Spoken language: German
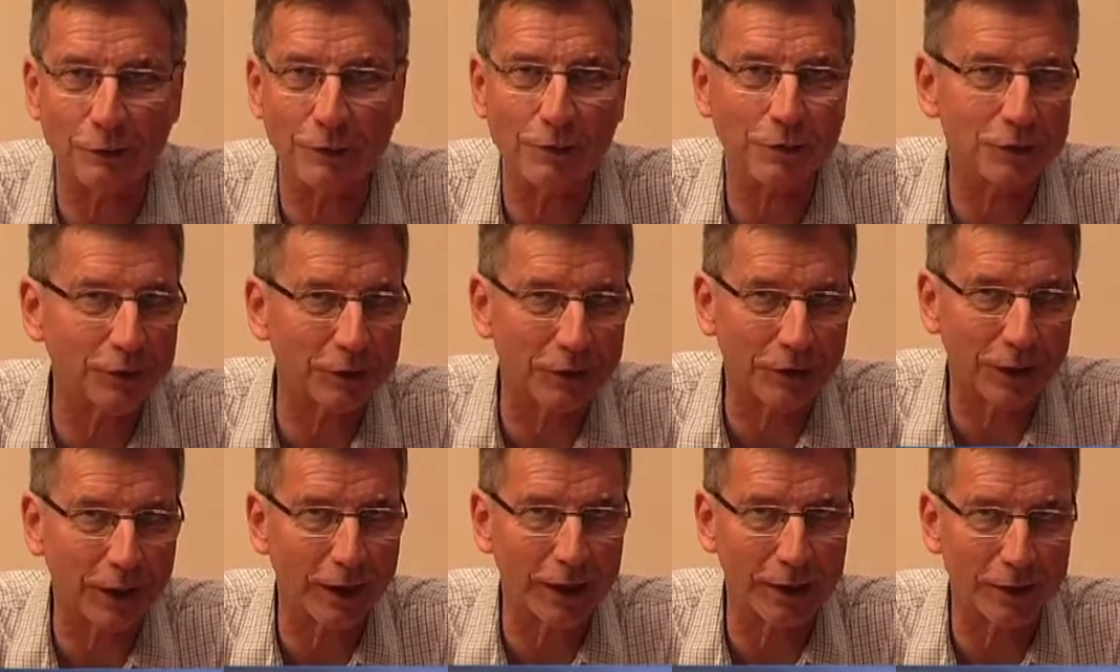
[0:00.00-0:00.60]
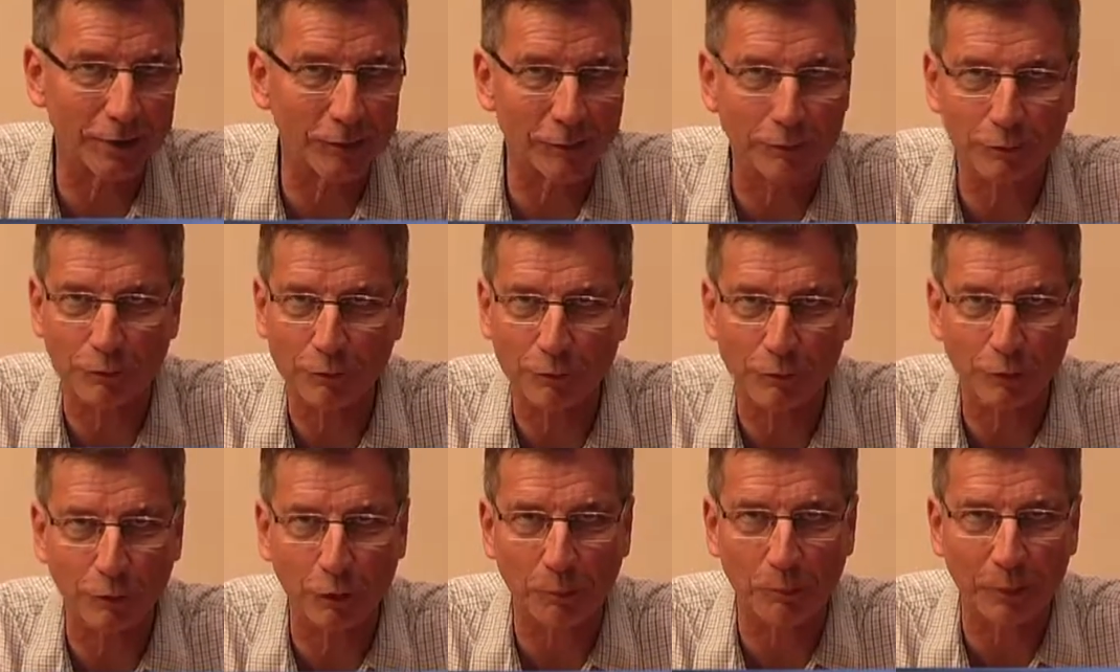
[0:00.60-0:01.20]
Wir sind ein
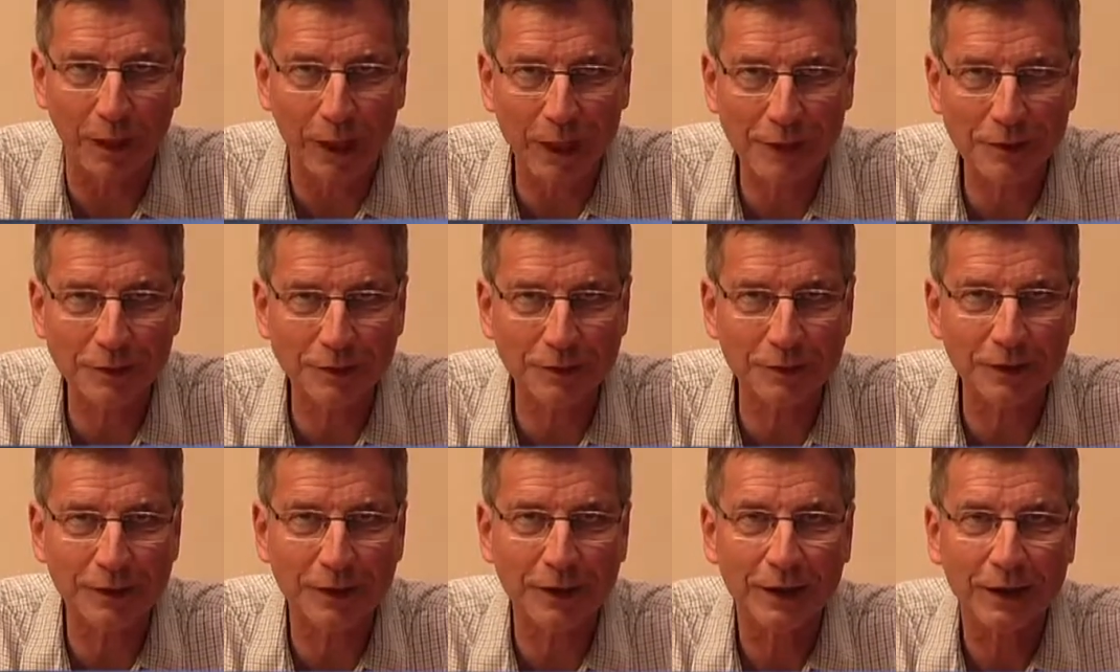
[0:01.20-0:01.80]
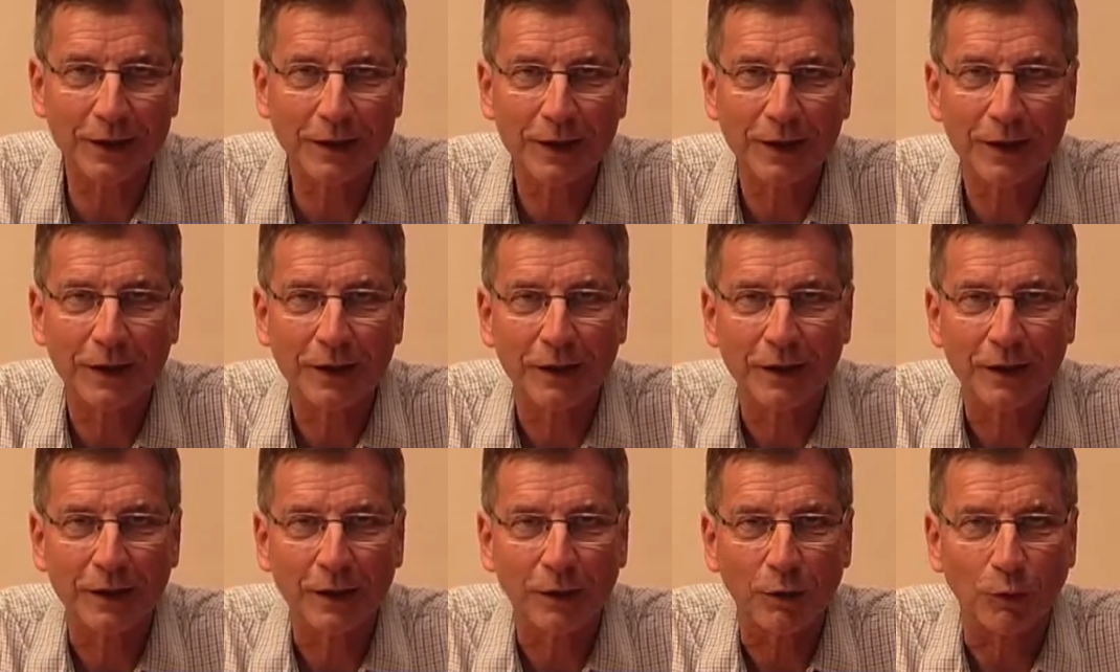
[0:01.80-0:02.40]
Verband
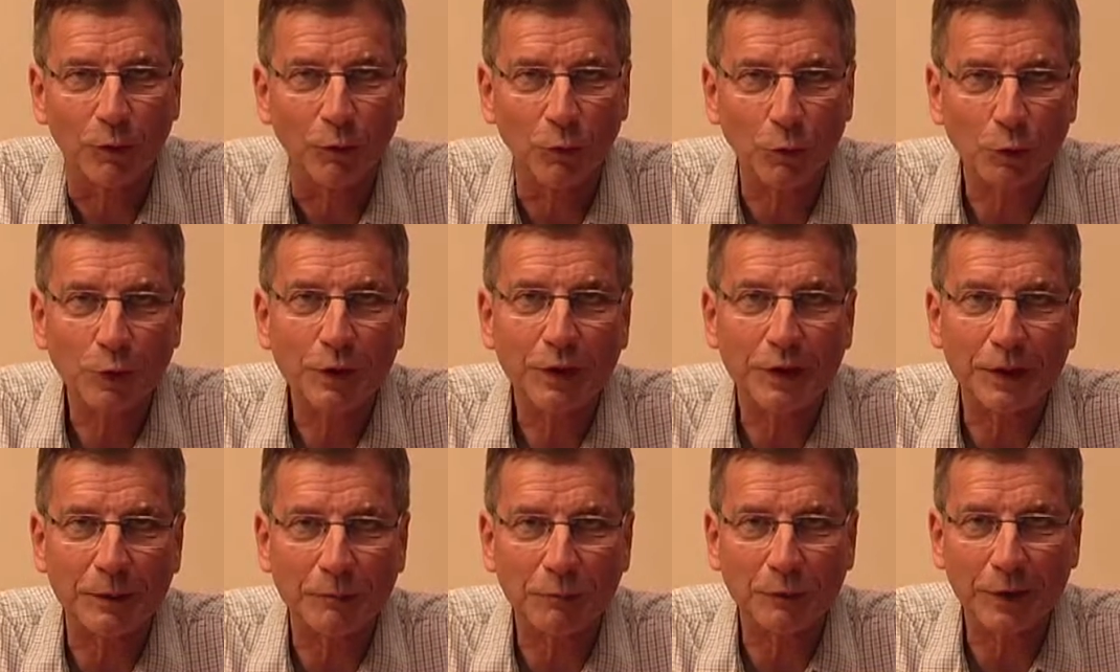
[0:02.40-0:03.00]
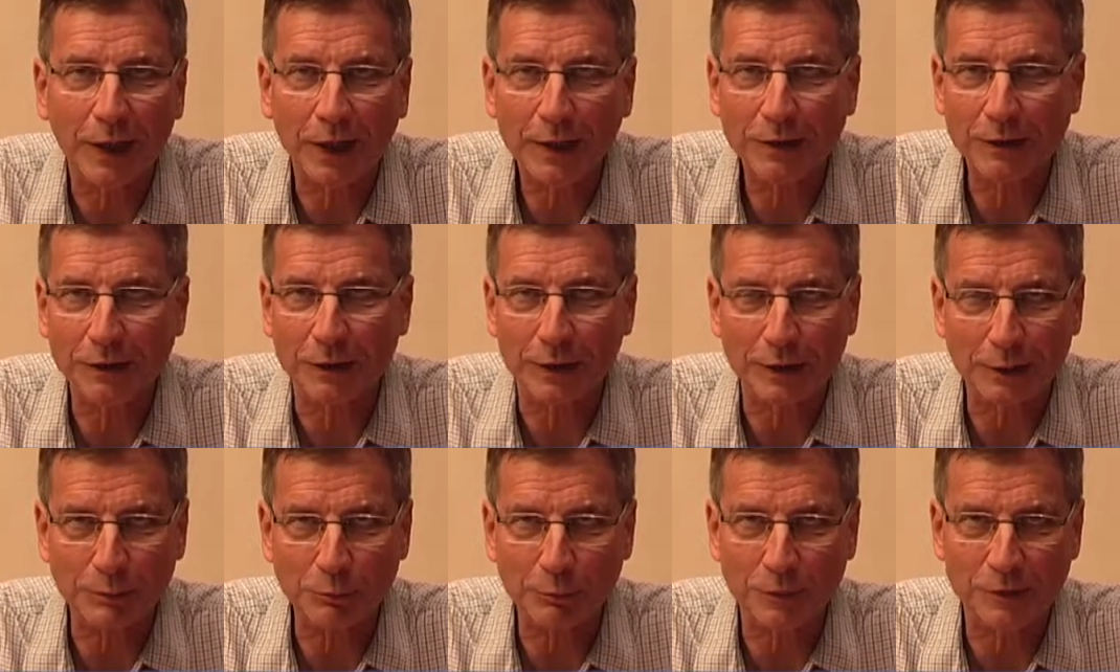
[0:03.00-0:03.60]
unter dem Dach der
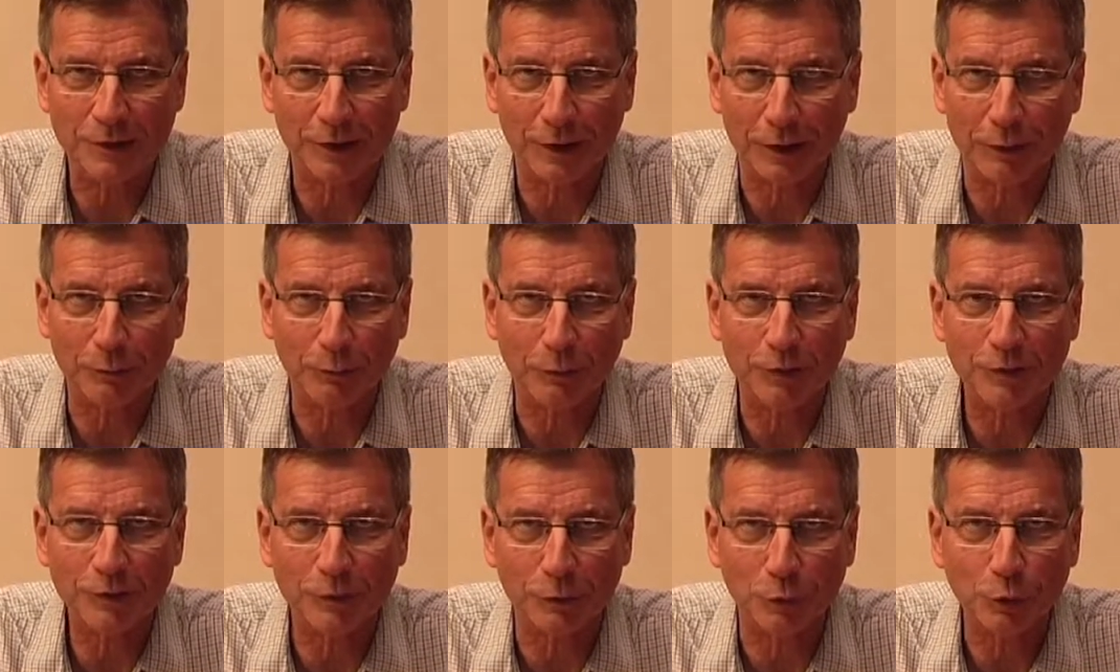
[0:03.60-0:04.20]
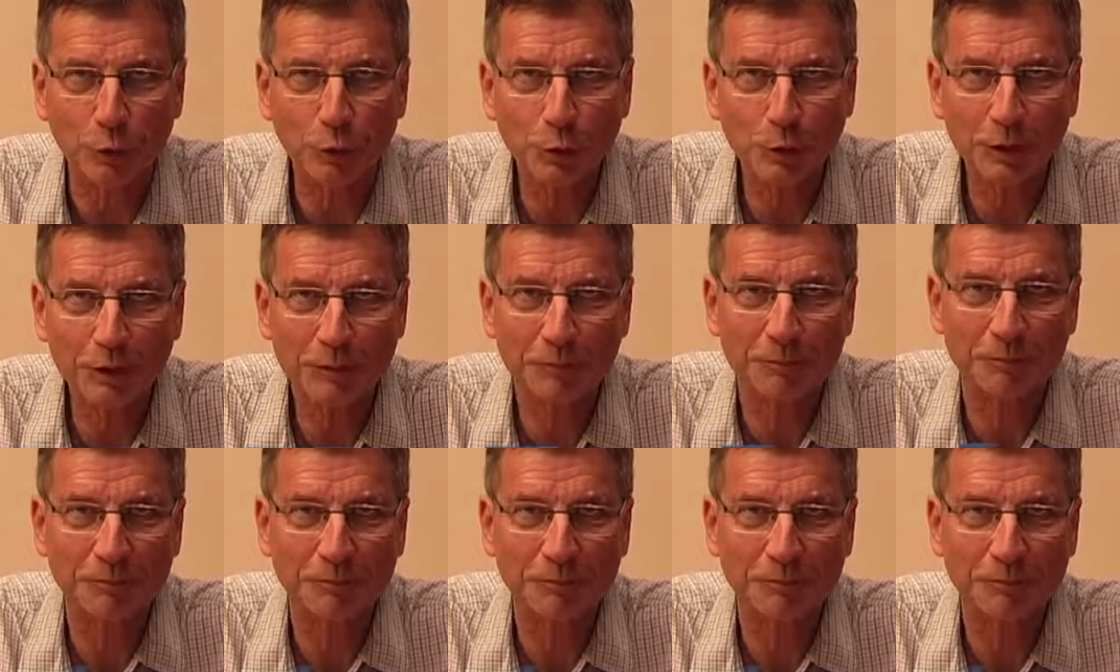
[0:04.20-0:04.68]
Liebenzeller Mission.